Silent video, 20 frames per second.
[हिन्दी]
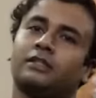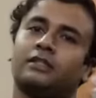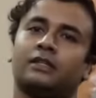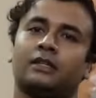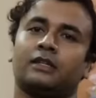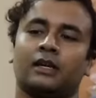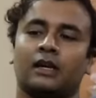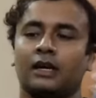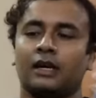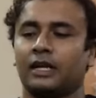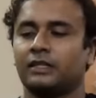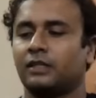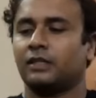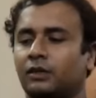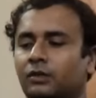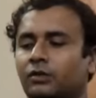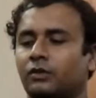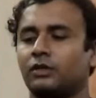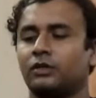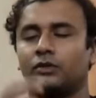जी
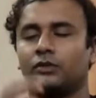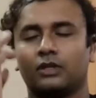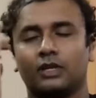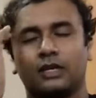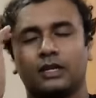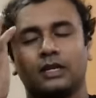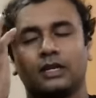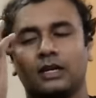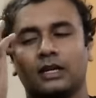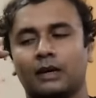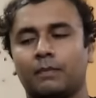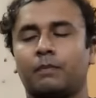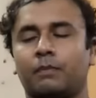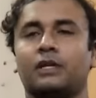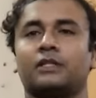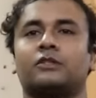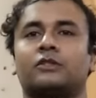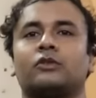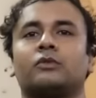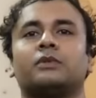ऐसा कोई होता है ना कि आप
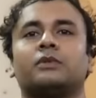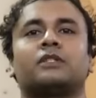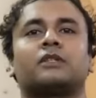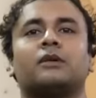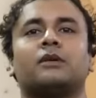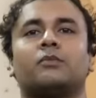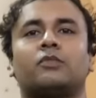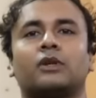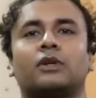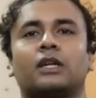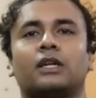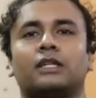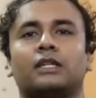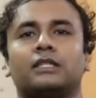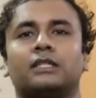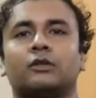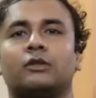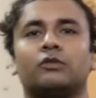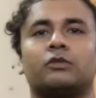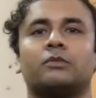500 पीस का बोरा
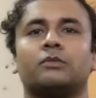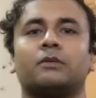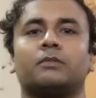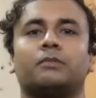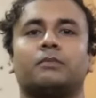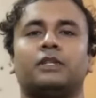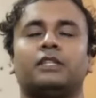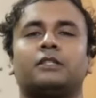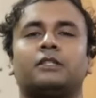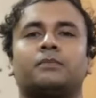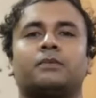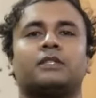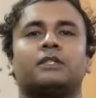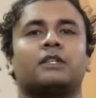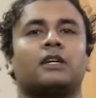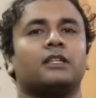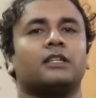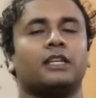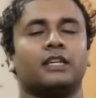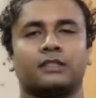लीजिए उसमें 20
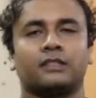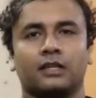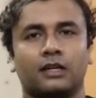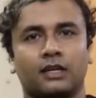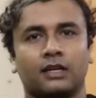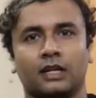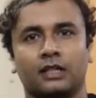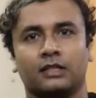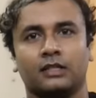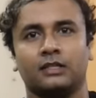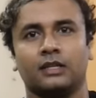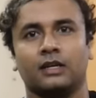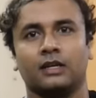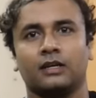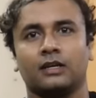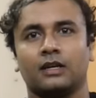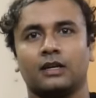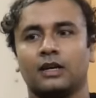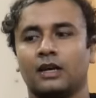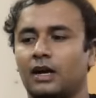पीस शायद एक्सेल डाल दिया
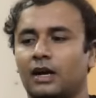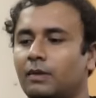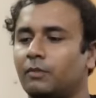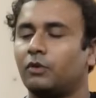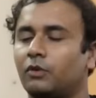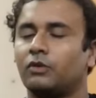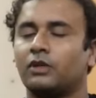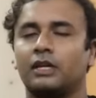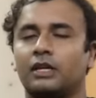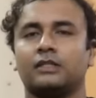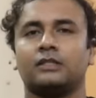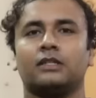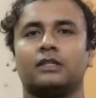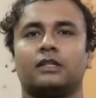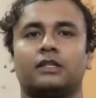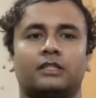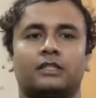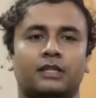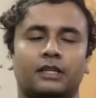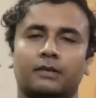हाँ, हाँ। हम लोग ऐसे
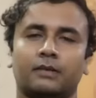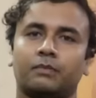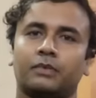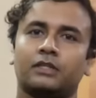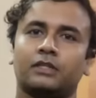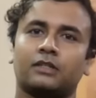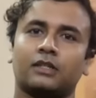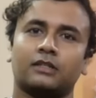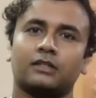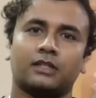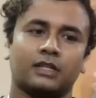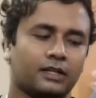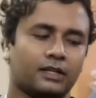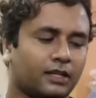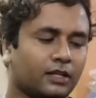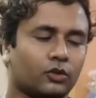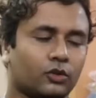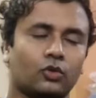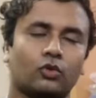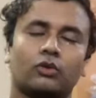नहीं है छः पीस का सेट
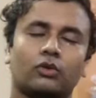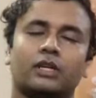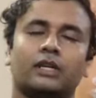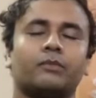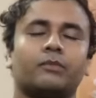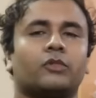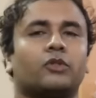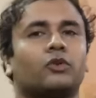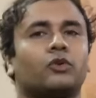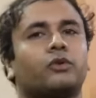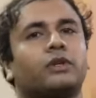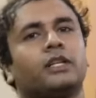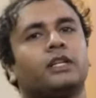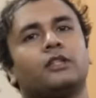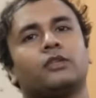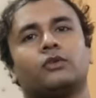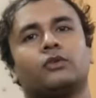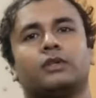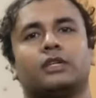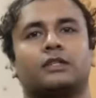है दो एम दो
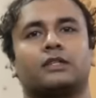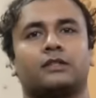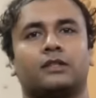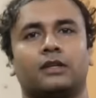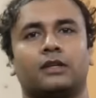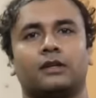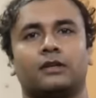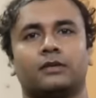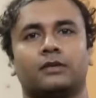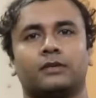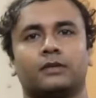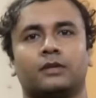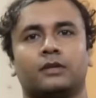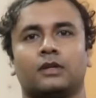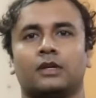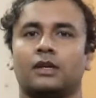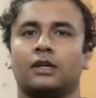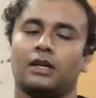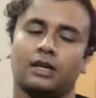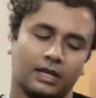एल दो एक्सेल
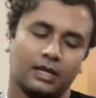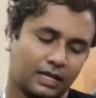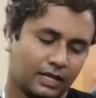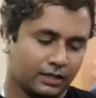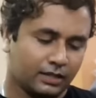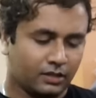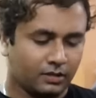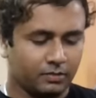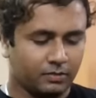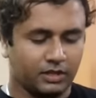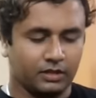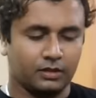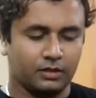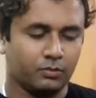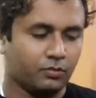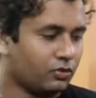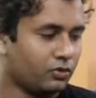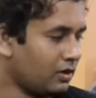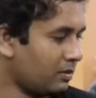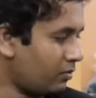एकदम
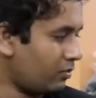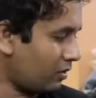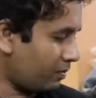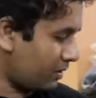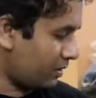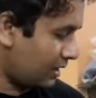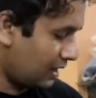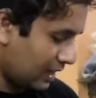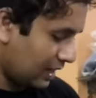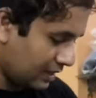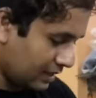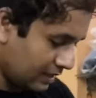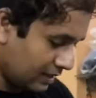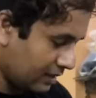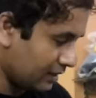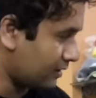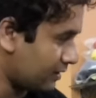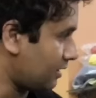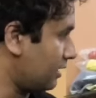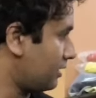एकदम पूरा प्रॉपर टैकिंग
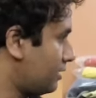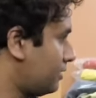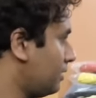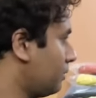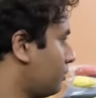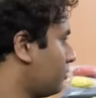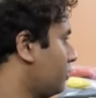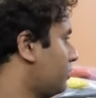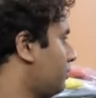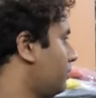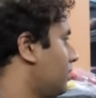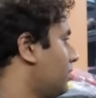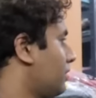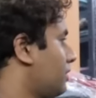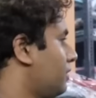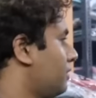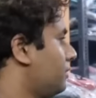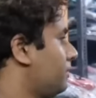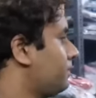के साथ सब कुछ मिला के